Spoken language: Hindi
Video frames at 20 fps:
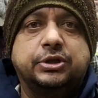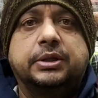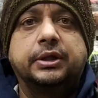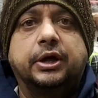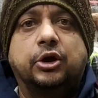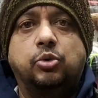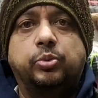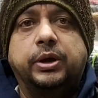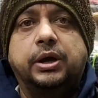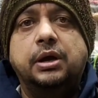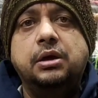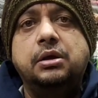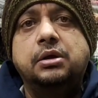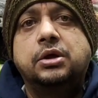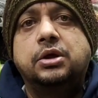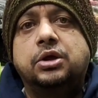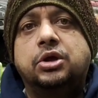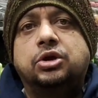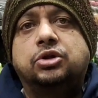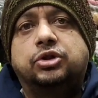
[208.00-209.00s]
हज़ार रुपये का
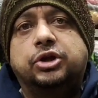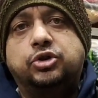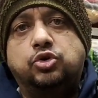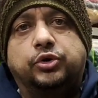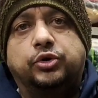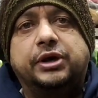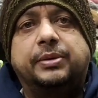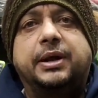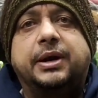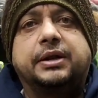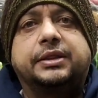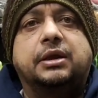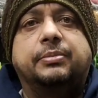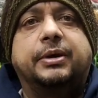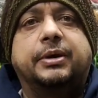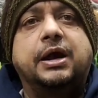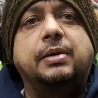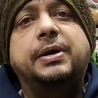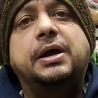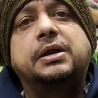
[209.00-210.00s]
ये छोटा पार्सल है
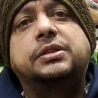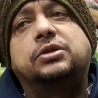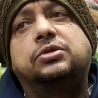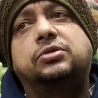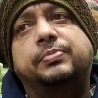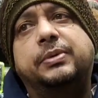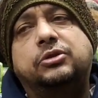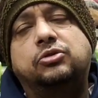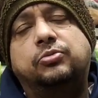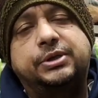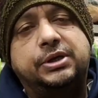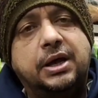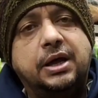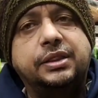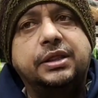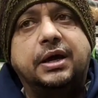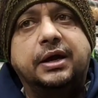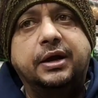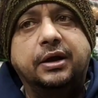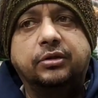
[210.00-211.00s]
बड़ा पार्सल में तो पचास
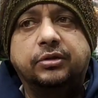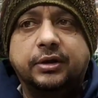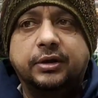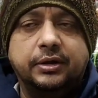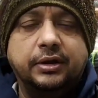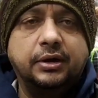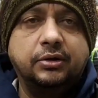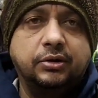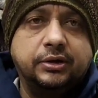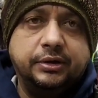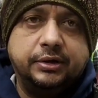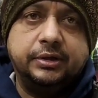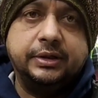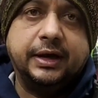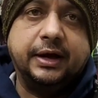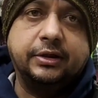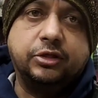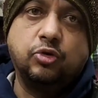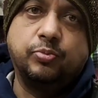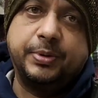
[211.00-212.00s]
साठ हज़ार
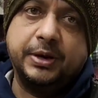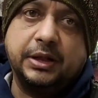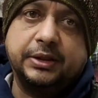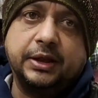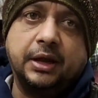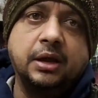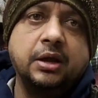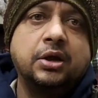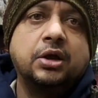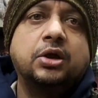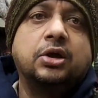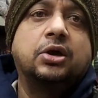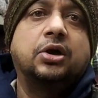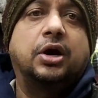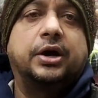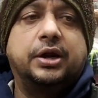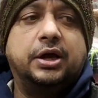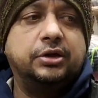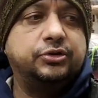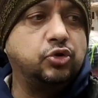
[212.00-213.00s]
के ऊपर आता है और
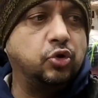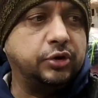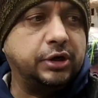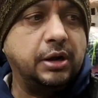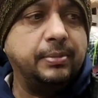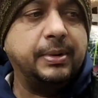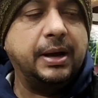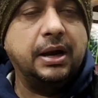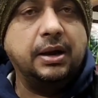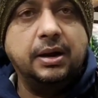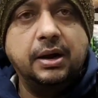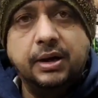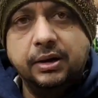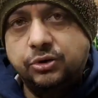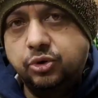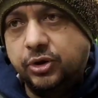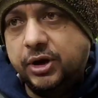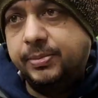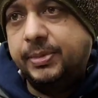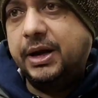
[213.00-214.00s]
अगर छोटा माल
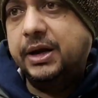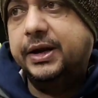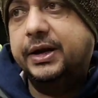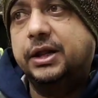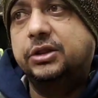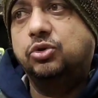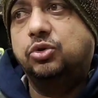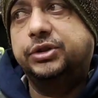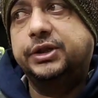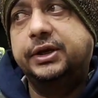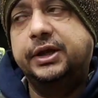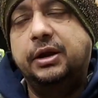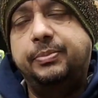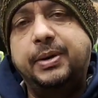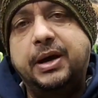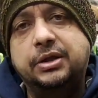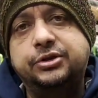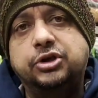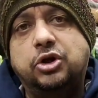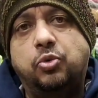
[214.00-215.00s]
थोड़ा माल लेना दो तीन या
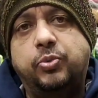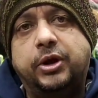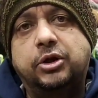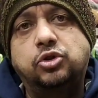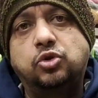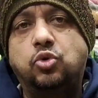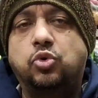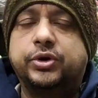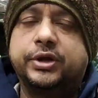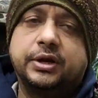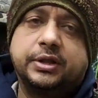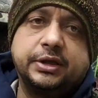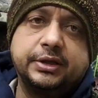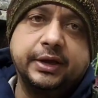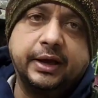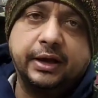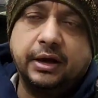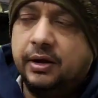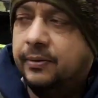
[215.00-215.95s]
पाँच हज़ार रुपये का तो कोरियर से जाएगा